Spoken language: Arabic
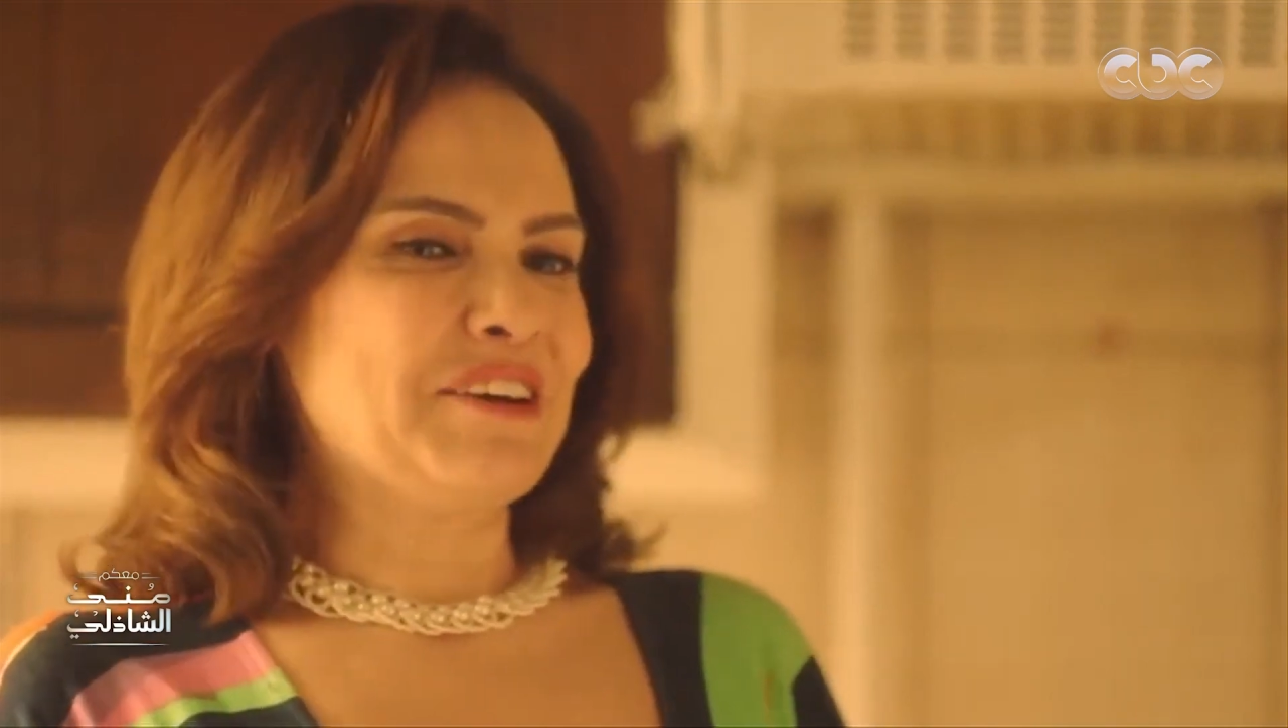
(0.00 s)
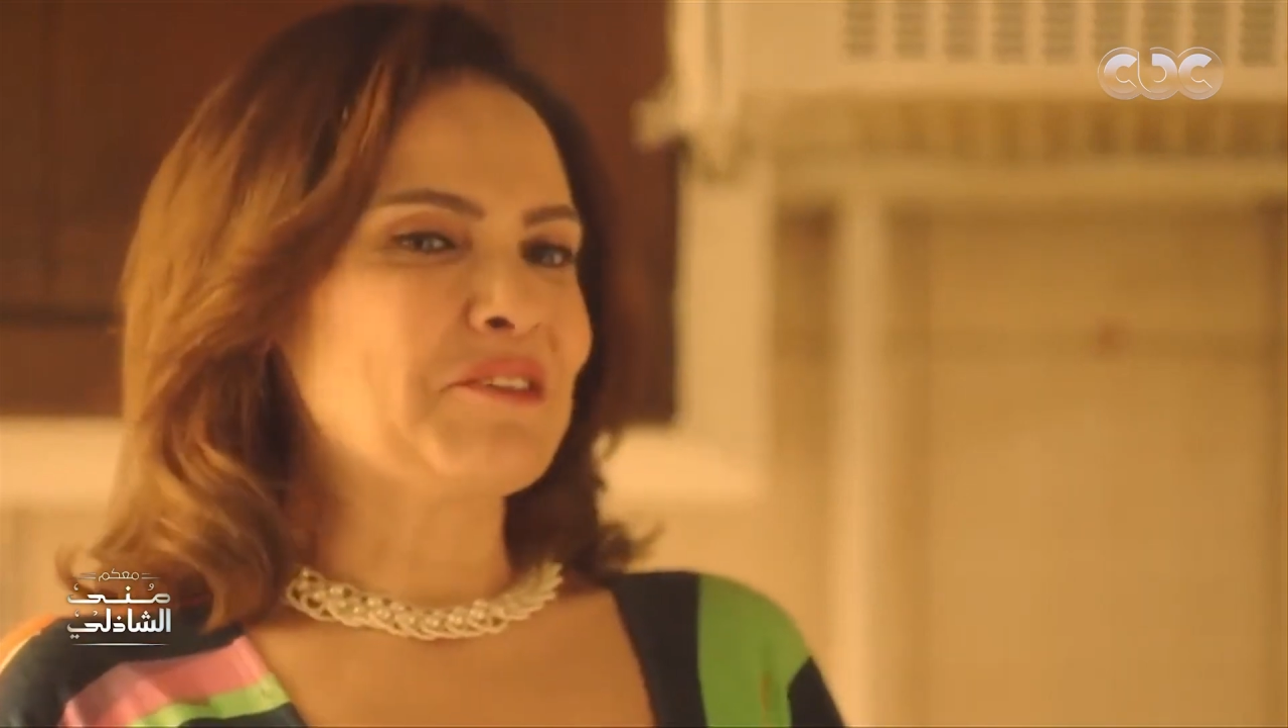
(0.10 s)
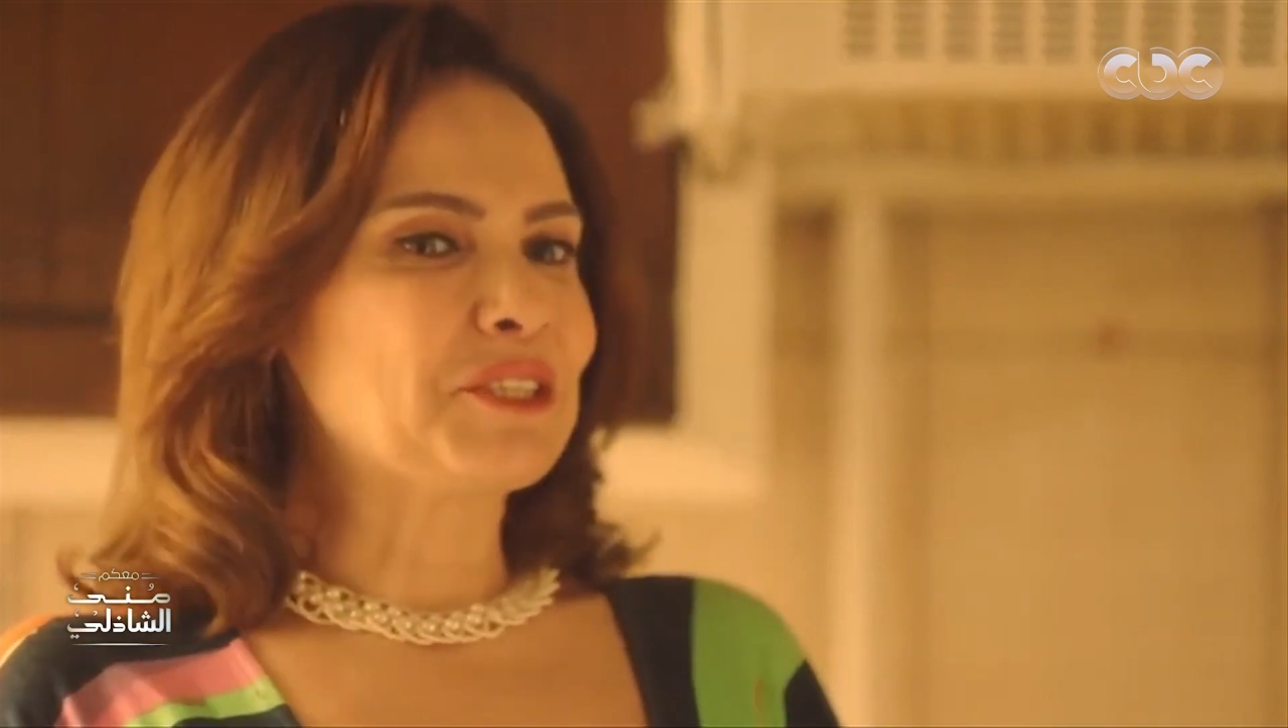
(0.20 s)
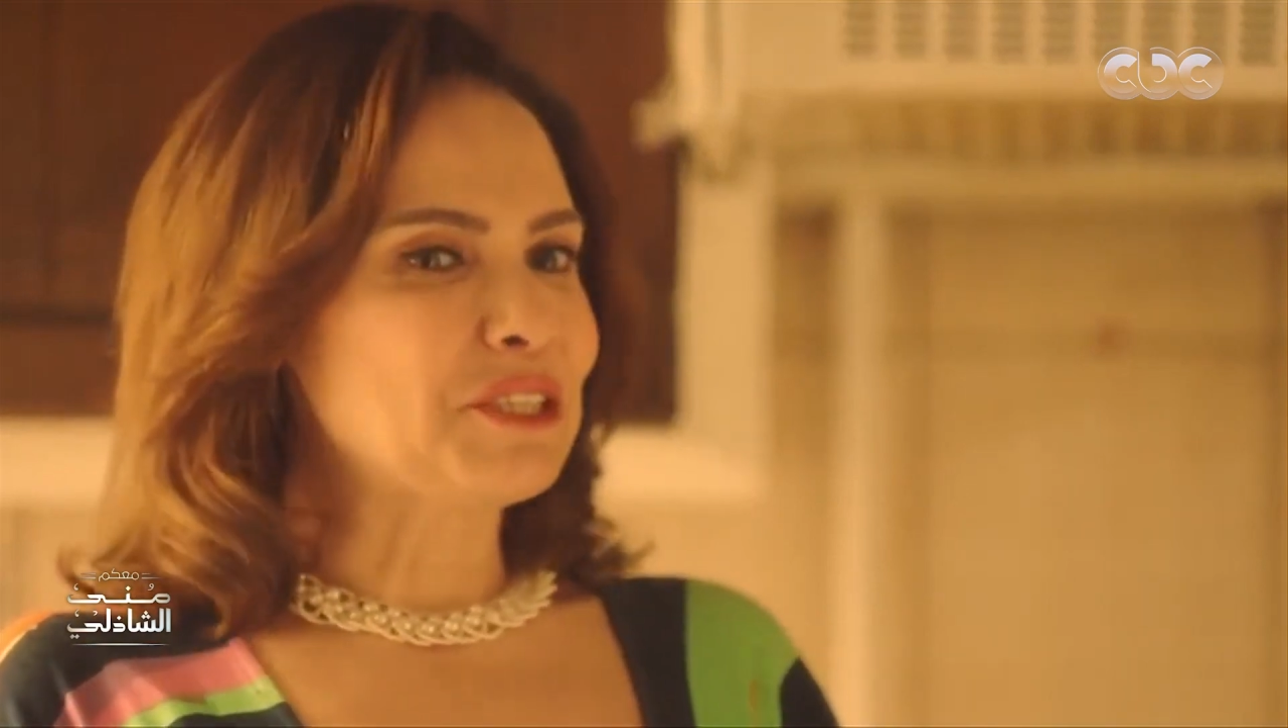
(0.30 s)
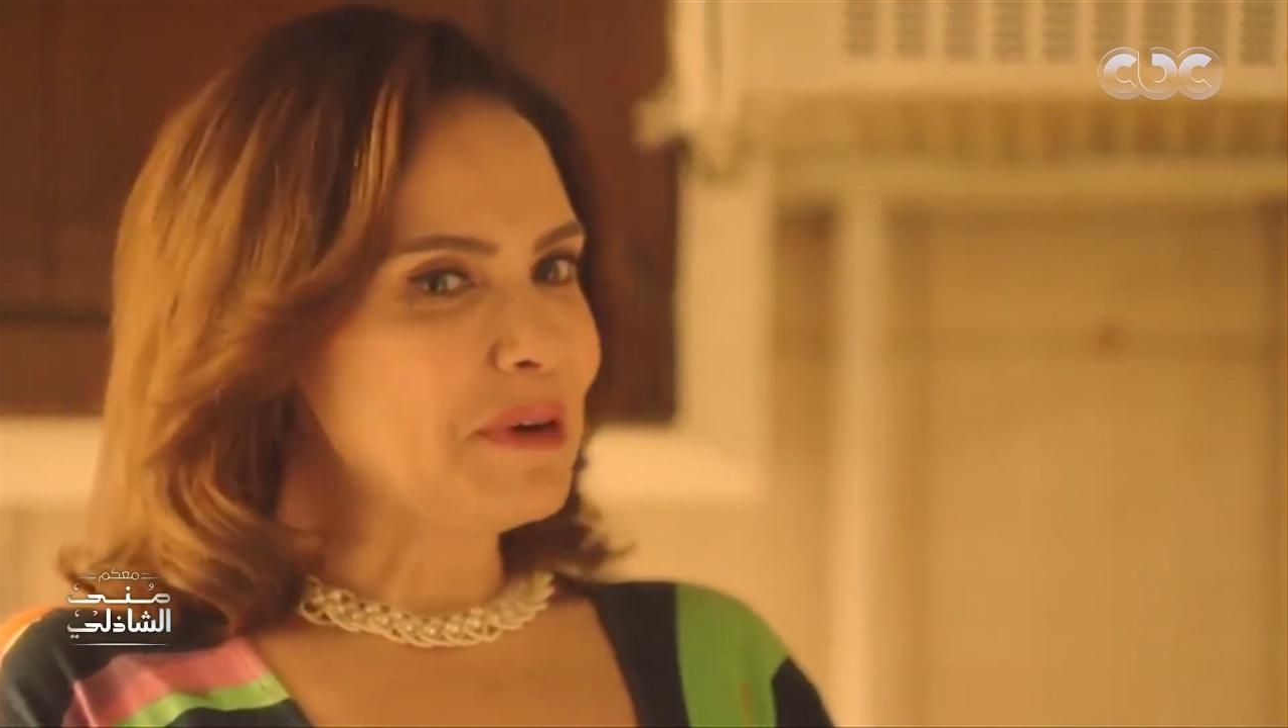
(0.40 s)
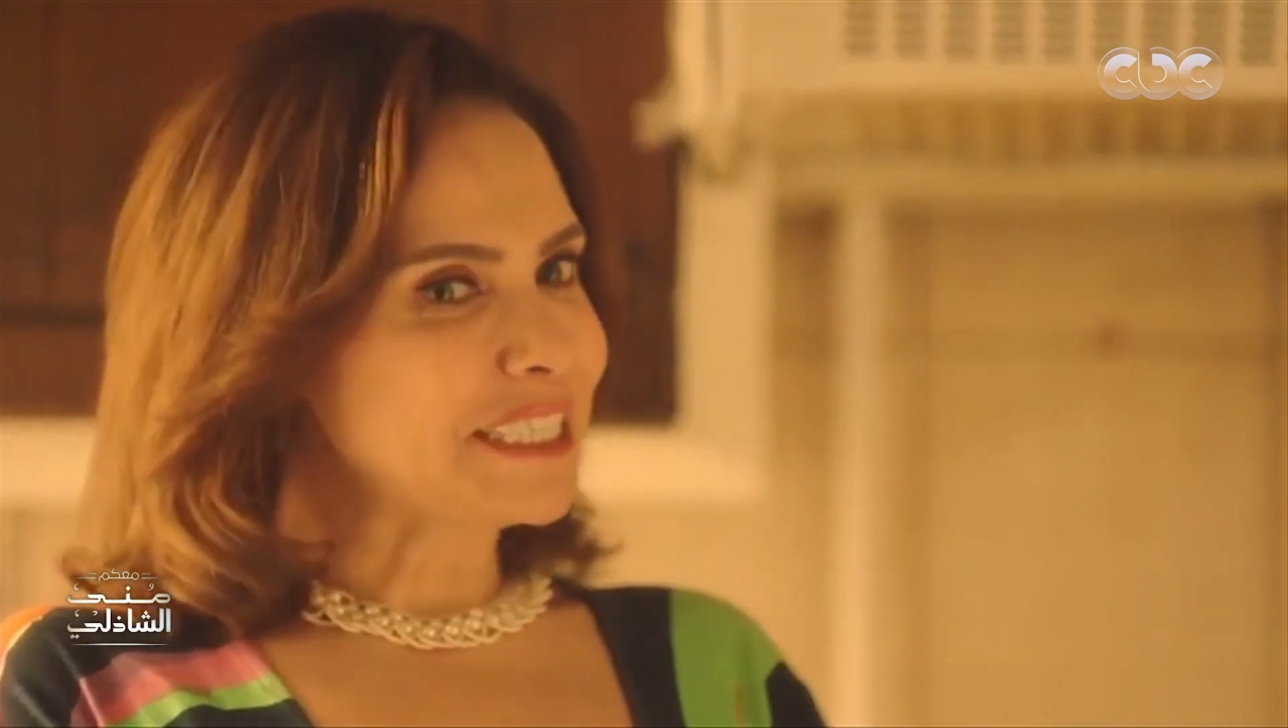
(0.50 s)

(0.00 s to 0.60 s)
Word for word: اللي كنت